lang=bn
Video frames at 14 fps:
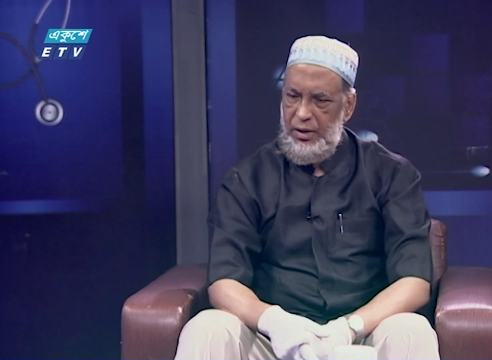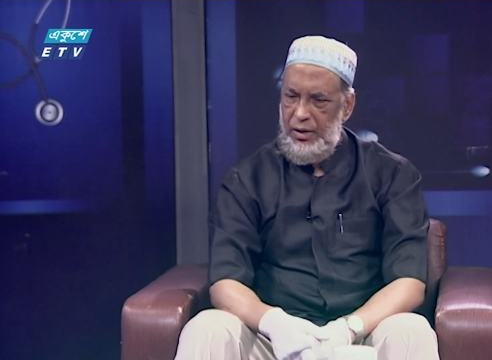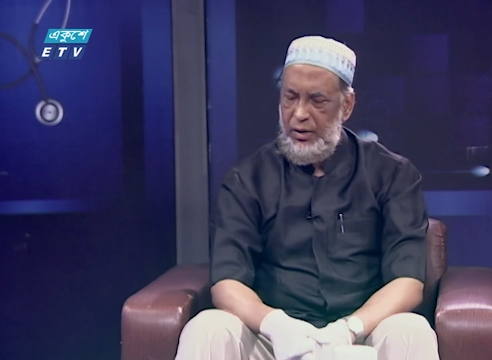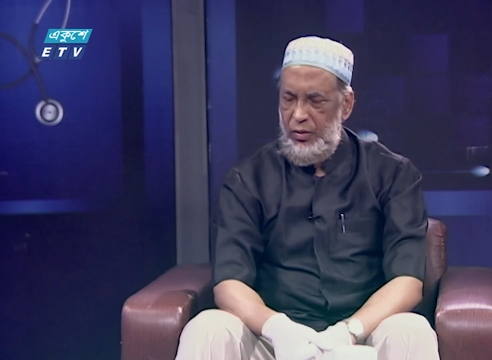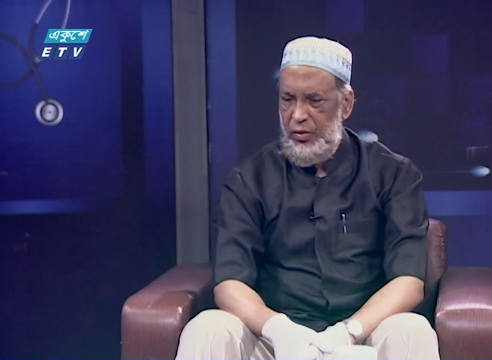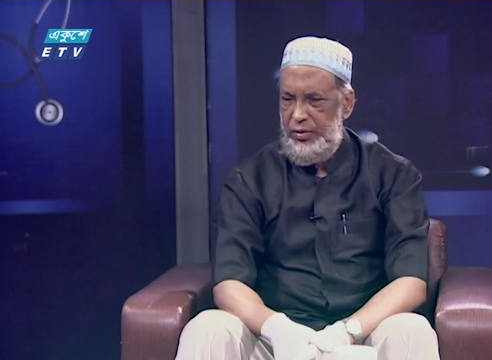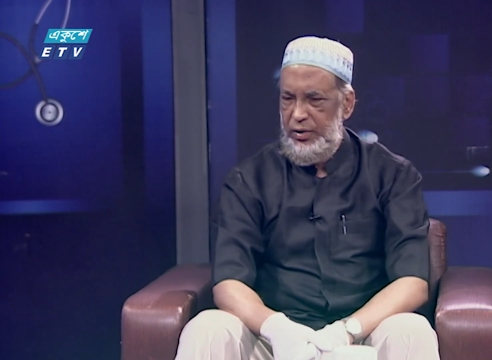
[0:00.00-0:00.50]

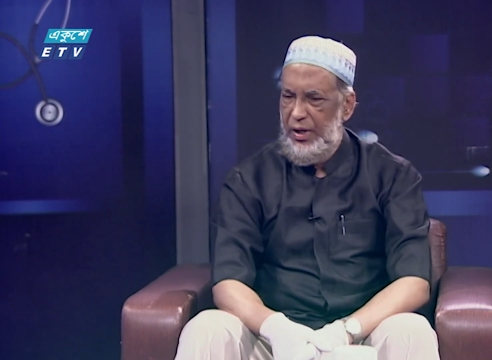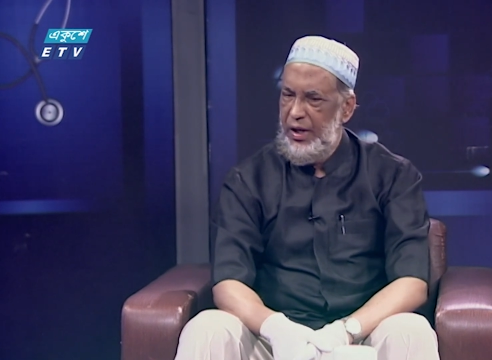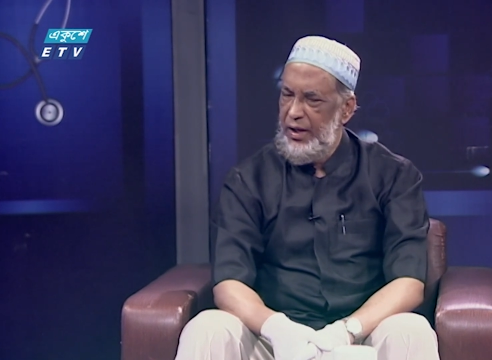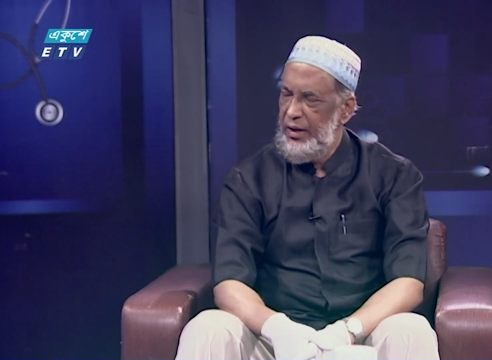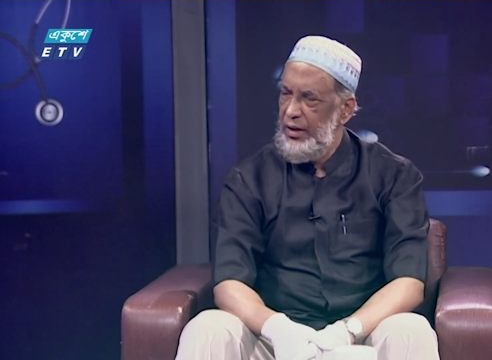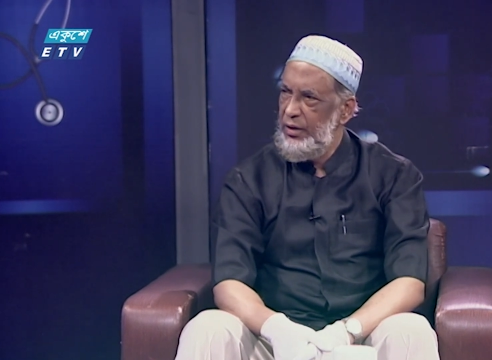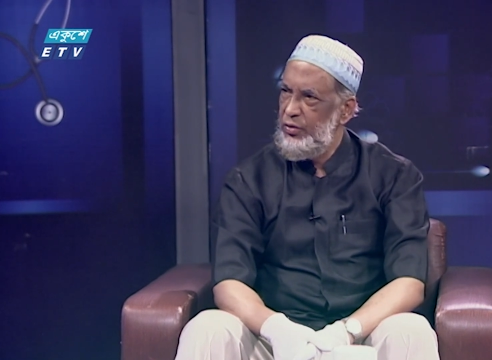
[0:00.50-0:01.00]
কদিন
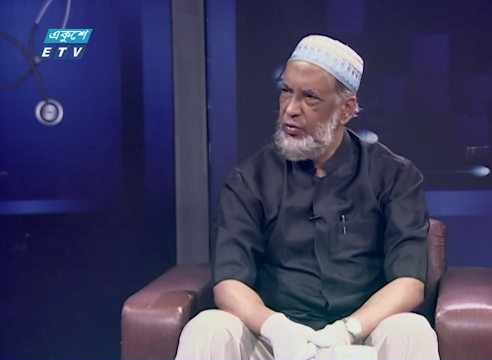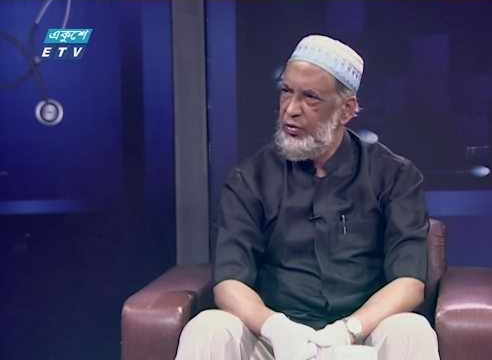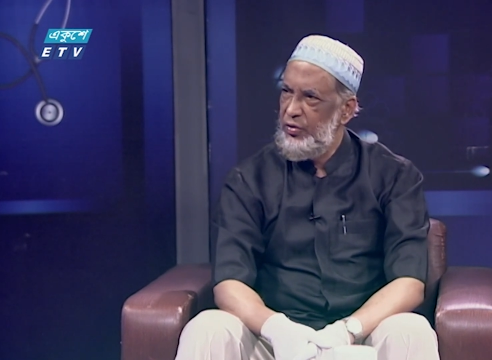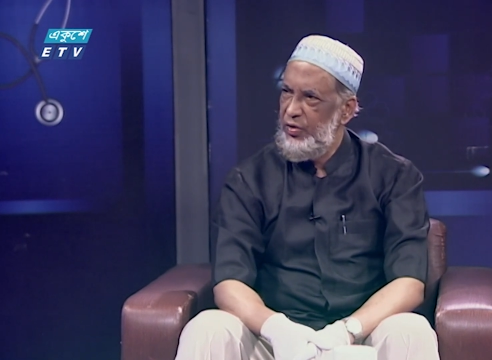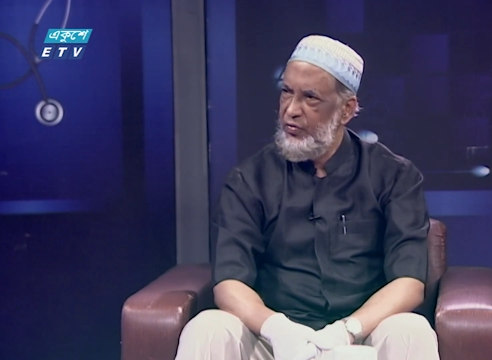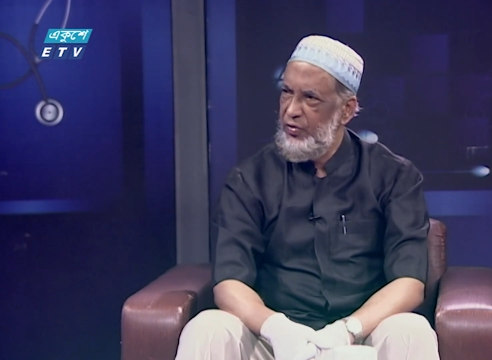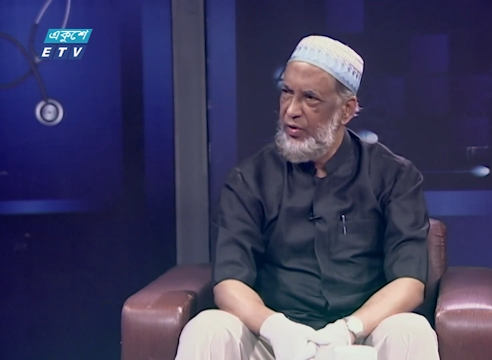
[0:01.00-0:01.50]
আগেই
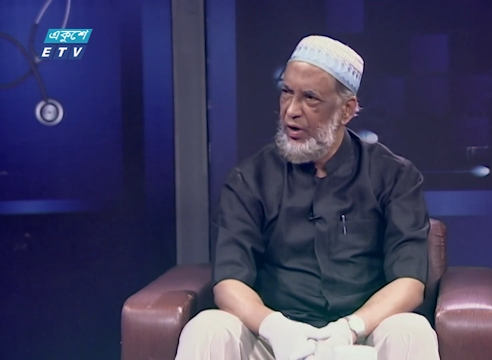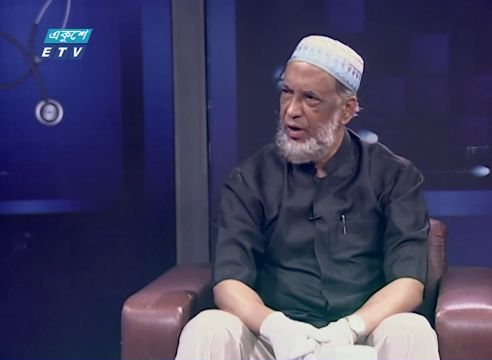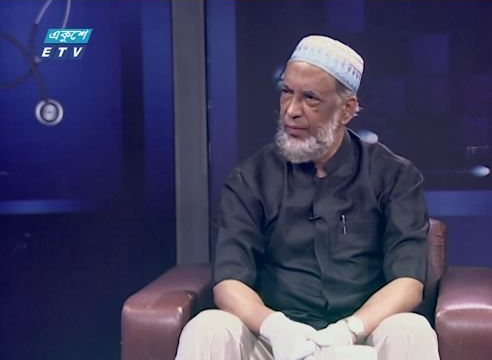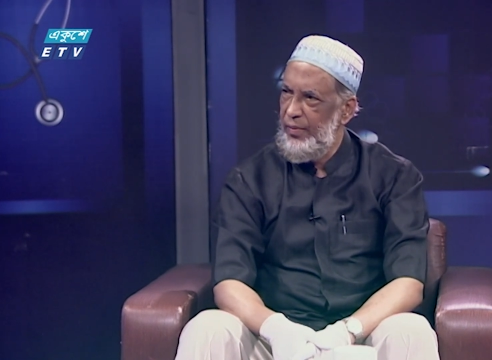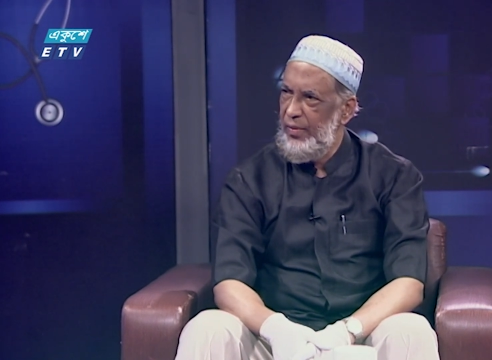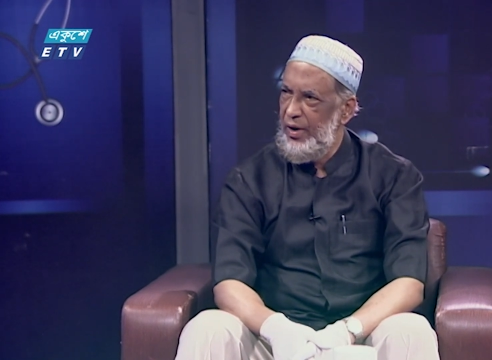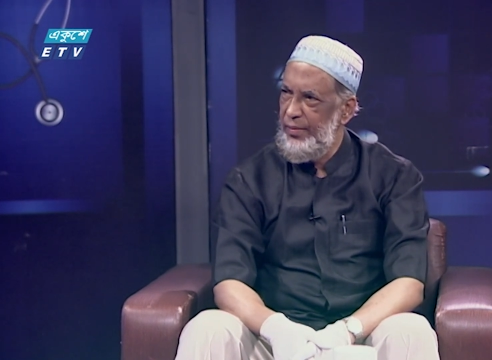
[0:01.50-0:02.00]
শুনতেছিলাম
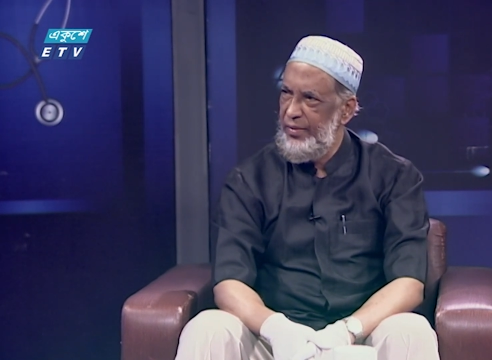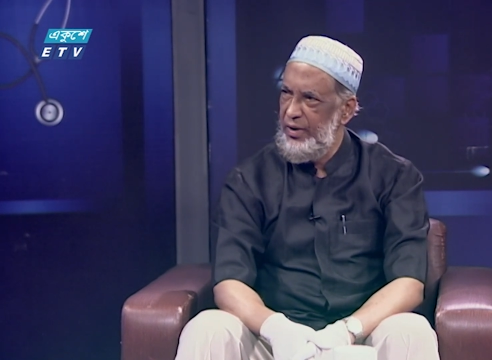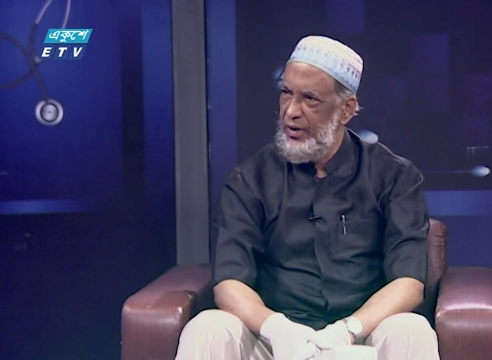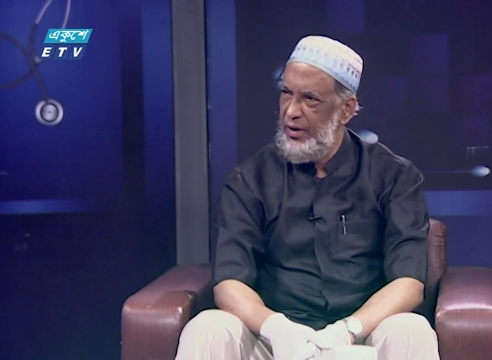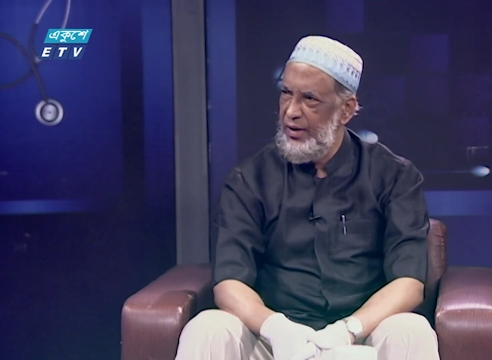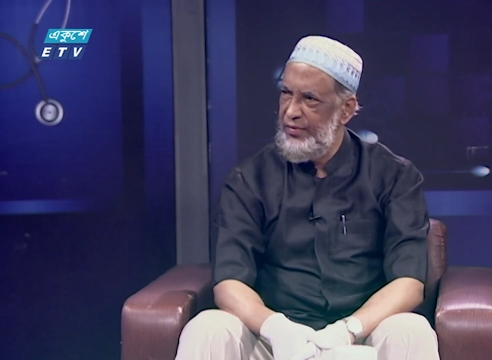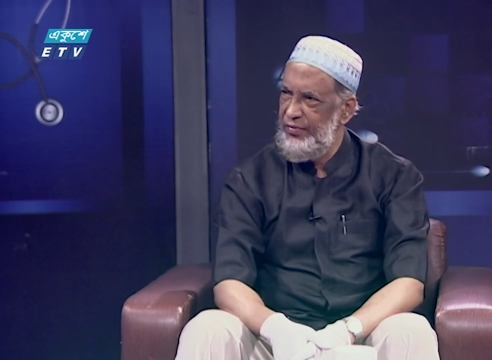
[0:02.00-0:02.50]

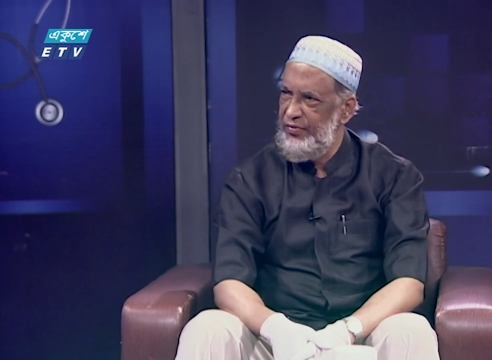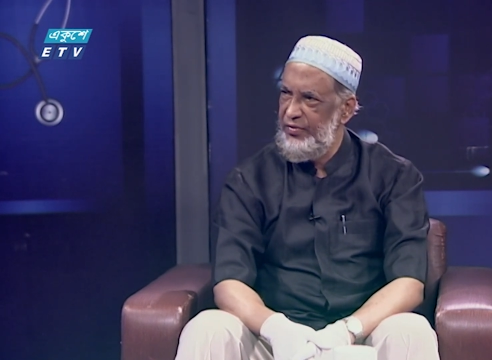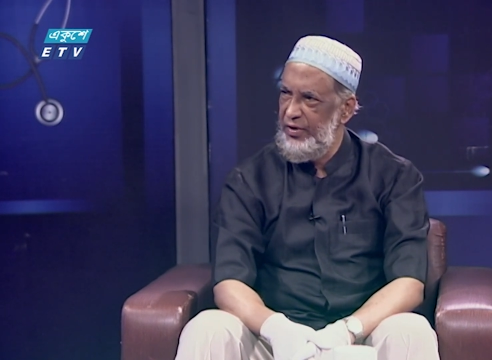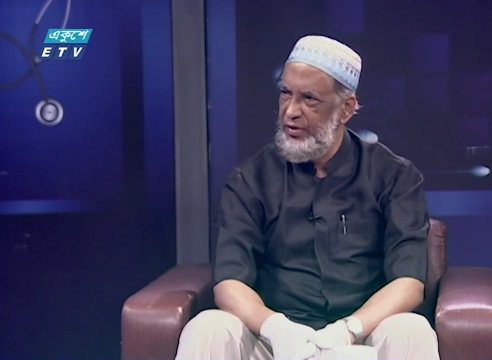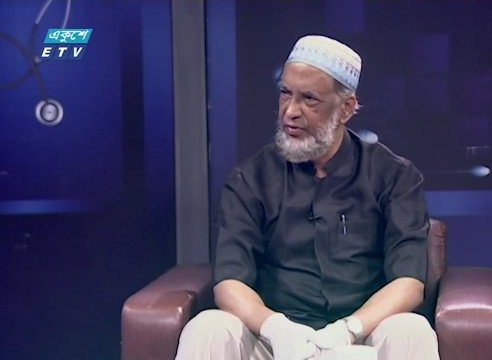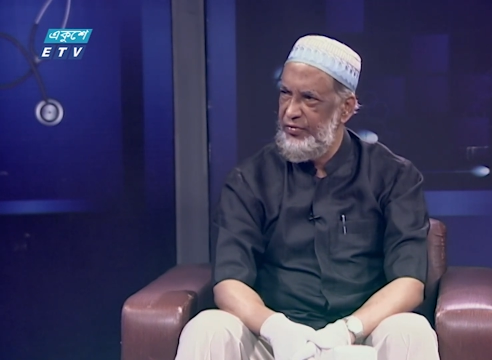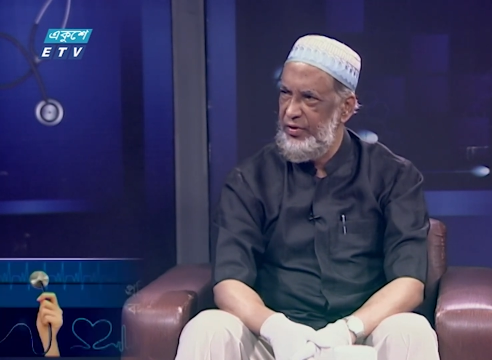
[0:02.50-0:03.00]
আমেরিকান
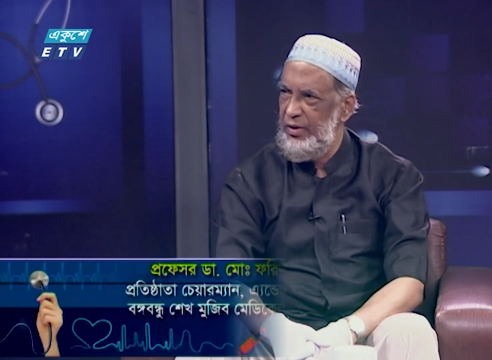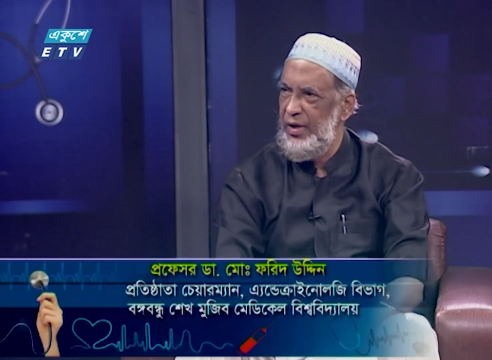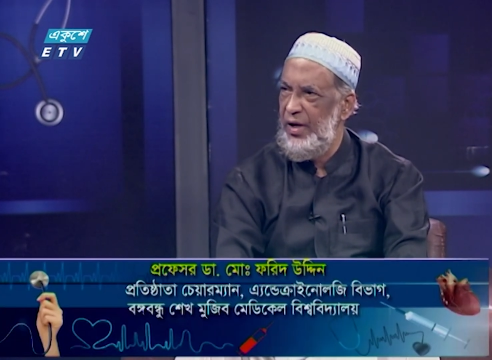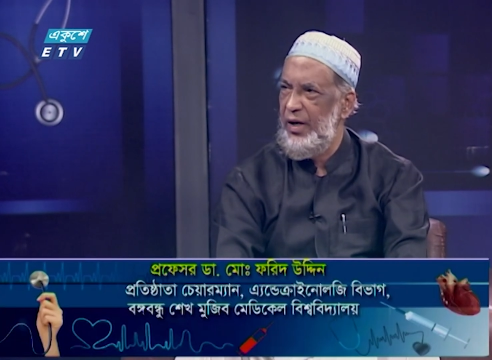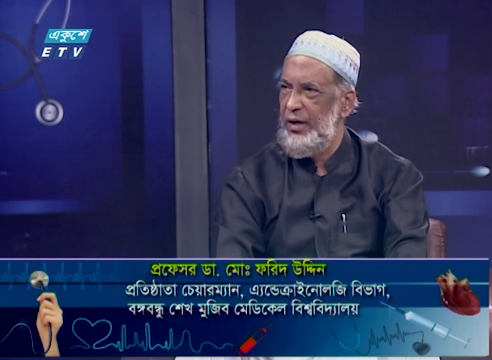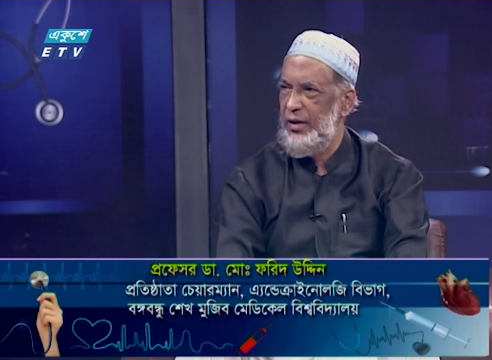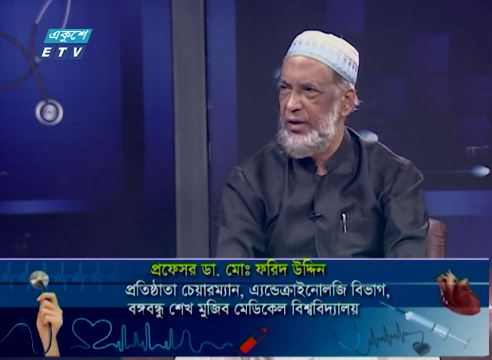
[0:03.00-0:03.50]
সিডিসির
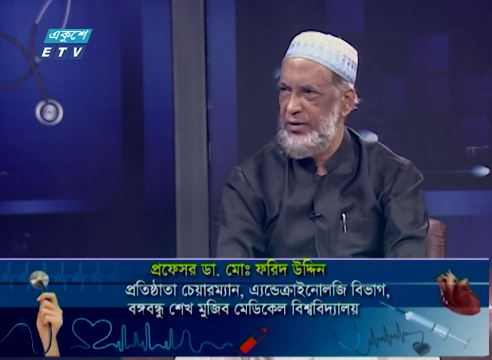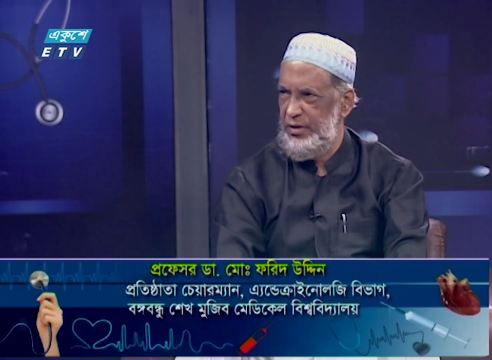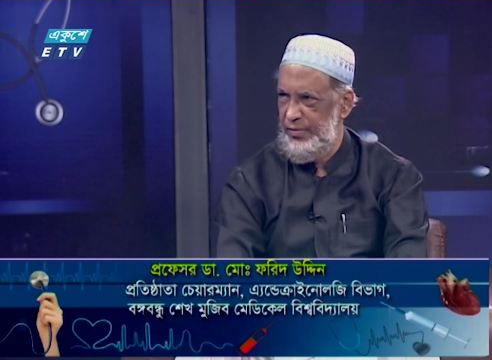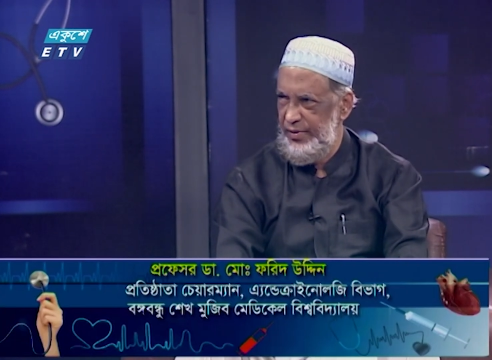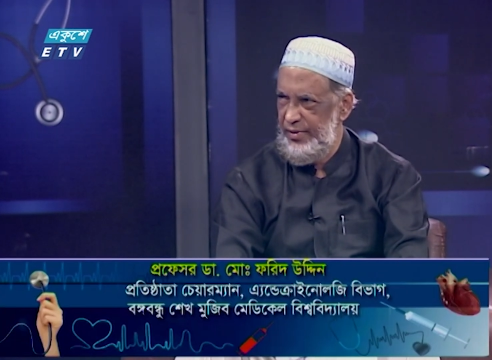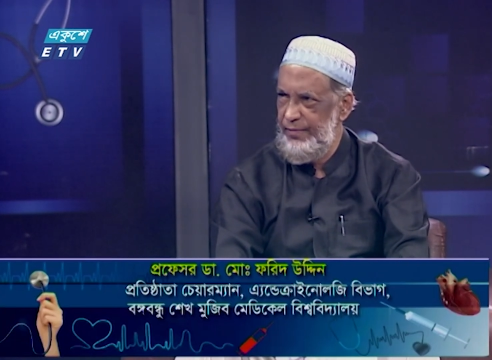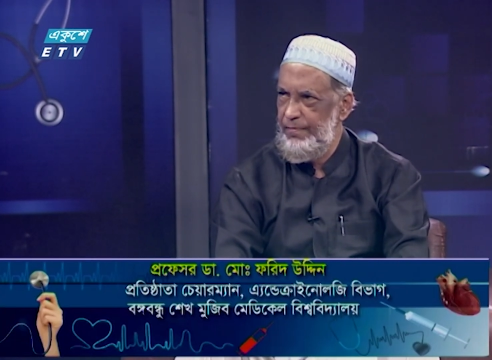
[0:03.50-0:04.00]
ডাইরেক্টর
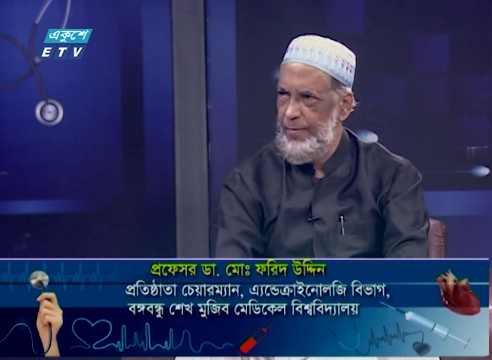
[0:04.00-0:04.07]
সাহেবের